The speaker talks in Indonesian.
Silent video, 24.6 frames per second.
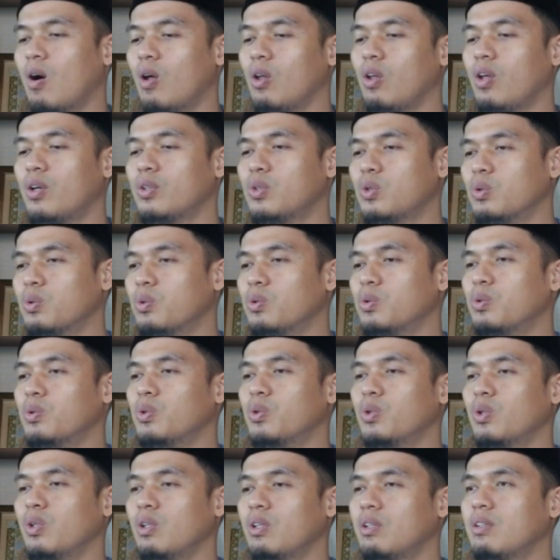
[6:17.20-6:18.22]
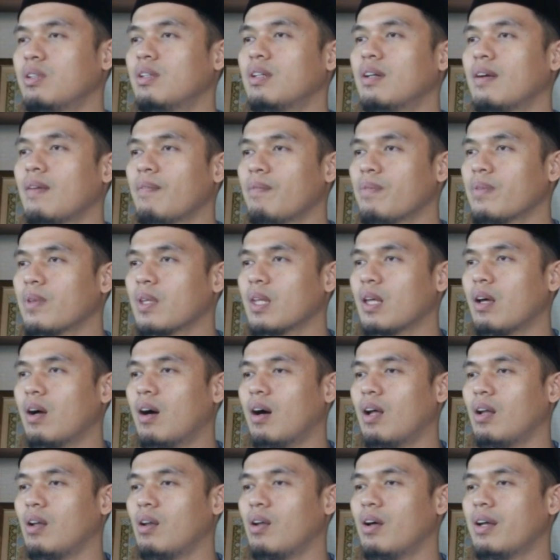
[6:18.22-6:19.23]
Allah turun.
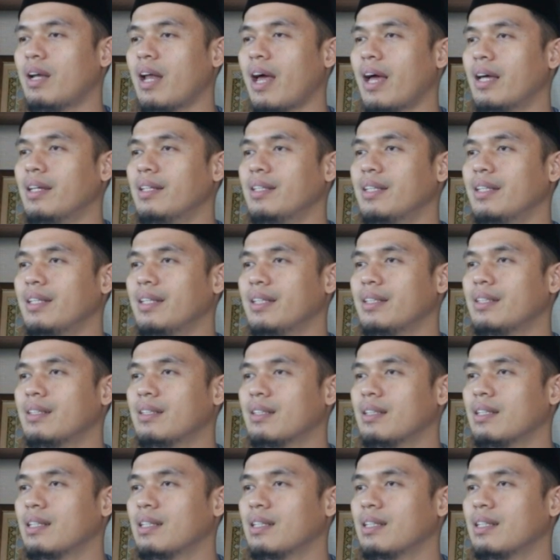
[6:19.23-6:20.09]
Allah naik.